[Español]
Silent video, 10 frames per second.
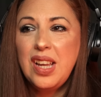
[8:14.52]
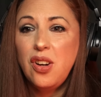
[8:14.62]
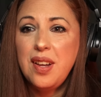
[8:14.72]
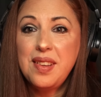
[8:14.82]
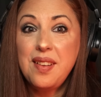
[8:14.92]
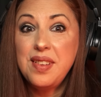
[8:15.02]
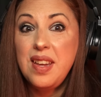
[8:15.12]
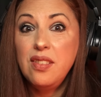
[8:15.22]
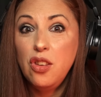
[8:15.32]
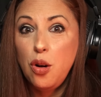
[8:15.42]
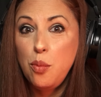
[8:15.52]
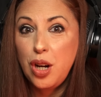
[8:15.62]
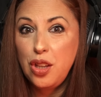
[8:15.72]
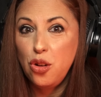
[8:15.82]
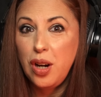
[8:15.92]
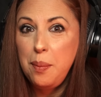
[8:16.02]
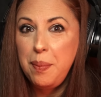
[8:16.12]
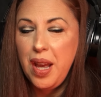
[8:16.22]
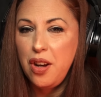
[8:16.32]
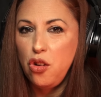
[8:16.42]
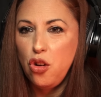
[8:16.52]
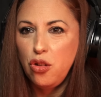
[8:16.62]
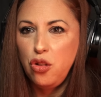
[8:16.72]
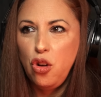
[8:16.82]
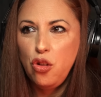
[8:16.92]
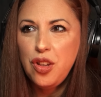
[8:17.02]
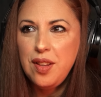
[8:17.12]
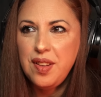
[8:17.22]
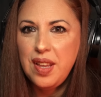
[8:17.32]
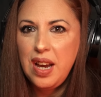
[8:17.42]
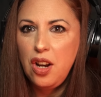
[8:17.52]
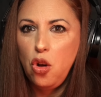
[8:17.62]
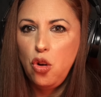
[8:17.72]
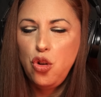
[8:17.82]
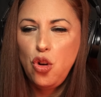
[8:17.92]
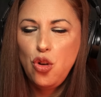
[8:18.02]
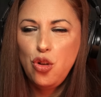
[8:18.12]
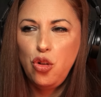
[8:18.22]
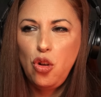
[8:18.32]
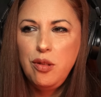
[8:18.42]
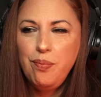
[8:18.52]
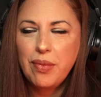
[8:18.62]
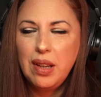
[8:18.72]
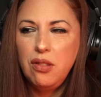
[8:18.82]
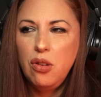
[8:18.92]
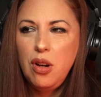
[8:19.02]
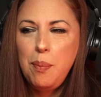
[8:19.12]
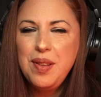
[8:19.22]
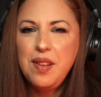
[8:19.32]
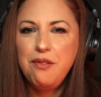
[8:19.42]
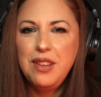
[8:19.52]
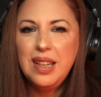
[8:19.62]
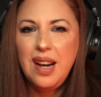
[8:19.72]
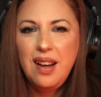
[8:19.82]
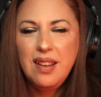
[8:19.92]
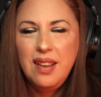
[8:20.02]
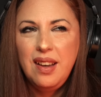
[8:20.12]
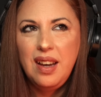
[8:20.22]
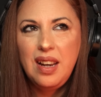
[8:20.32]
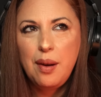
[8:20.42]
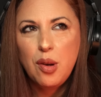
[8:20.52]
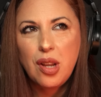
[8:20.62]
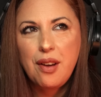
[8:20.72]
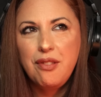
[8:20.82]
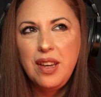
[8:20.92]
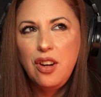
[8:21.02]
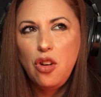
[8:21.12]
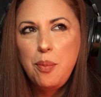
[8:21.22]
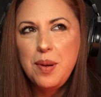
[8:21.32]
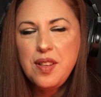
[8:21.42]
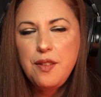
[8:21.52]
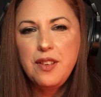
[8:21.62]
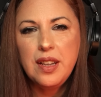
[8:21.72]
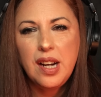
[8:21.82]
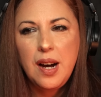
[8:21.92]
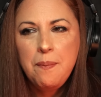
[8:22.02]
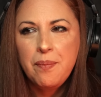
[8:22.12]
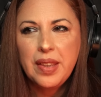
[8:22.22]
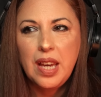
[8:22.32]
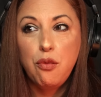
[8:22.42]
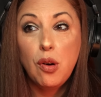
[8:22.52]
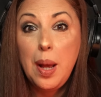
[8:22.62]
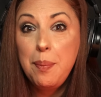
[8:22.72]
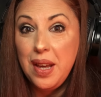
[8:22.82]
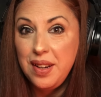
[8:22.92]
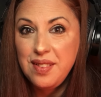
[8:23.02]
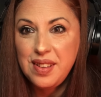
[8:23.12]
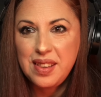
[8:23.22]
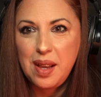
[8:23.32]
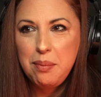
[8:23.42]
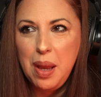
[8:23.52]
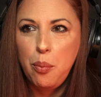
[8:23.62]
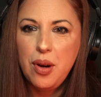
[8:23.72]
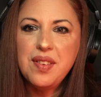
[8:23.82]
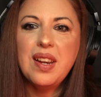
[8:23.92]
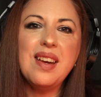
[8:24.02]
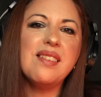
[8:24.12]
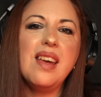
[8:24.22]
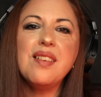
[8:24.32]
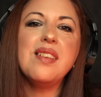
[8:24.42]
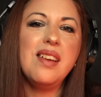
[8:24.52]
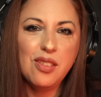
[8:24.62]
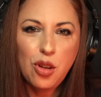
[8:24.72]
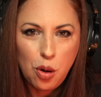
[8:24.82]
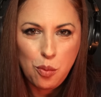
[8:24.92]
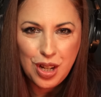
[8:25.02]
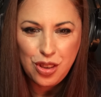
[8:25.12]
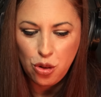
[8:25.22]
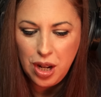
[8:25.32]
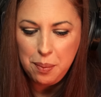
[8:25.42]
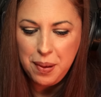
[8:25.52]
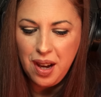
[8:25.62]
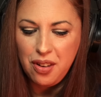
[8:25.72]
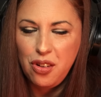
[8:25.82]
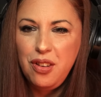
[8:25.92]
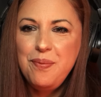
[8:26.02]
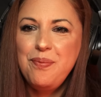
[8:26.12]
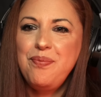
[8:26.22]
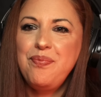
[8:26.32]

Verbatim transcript: creo que está haciendo como que toca el piano, no, no sé si era él, no, no, no, no especifica en la biografía, no especifica que fuera pianista también, puede ser que esté haciendo como que toca el piano, ¿no?